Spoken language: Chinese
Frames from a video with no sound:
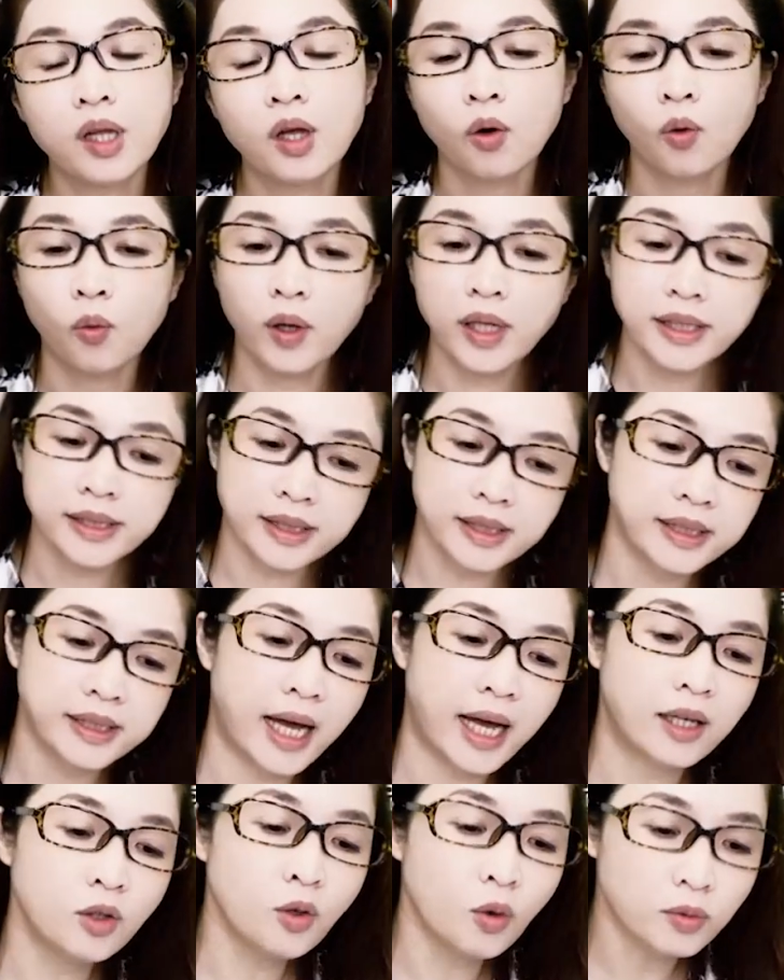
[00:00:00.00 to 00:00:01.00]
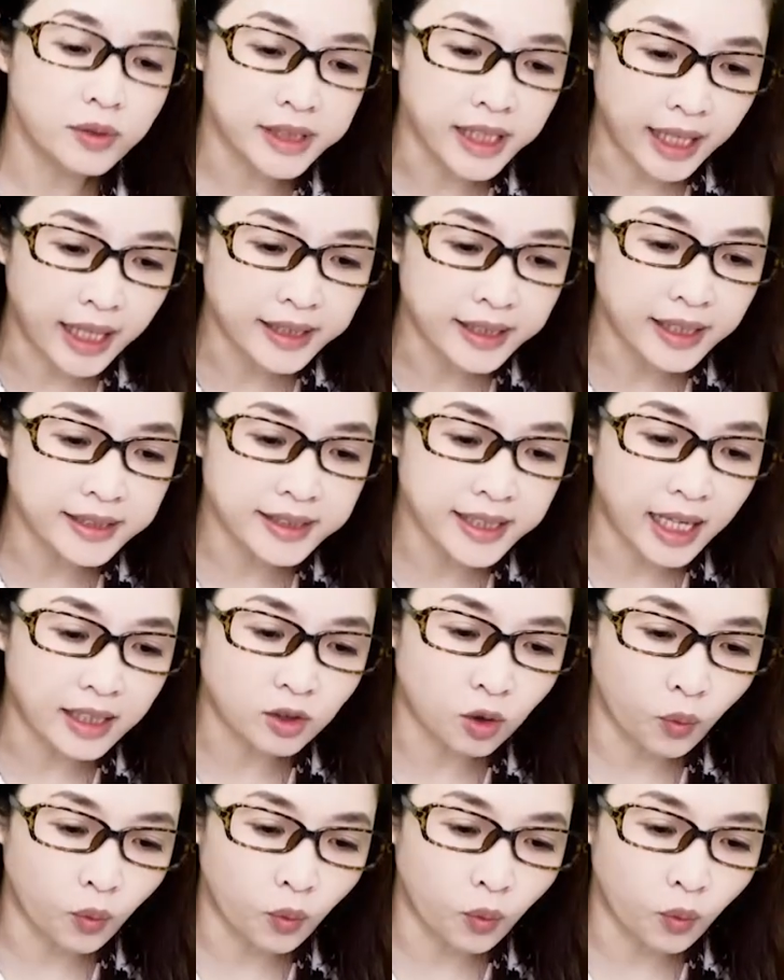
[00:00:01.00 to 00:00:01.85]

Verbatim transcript: 我一直以来用产业下手，